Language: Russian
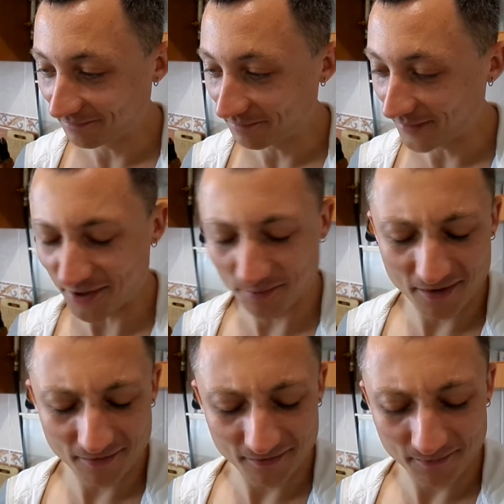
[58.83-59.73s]
Знаешь,
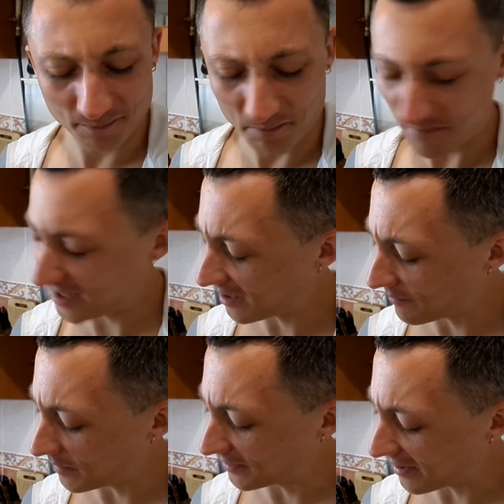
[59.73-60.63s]
мне так
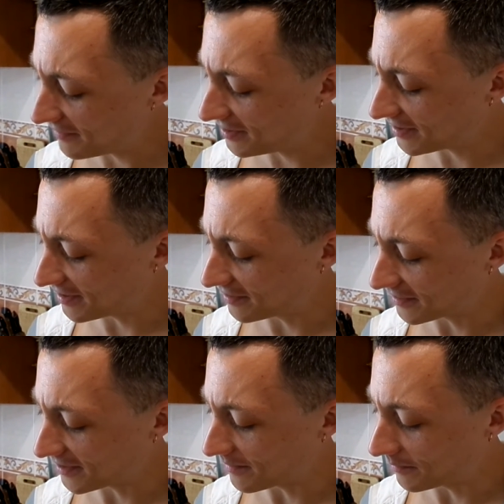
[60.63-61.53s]
понравились они на
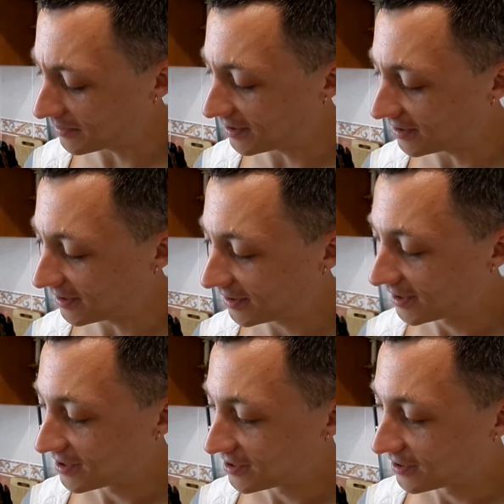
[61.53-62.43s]
самом деле,
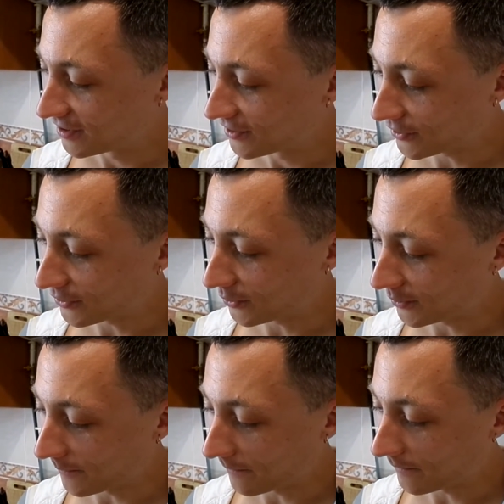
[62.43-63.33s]
что...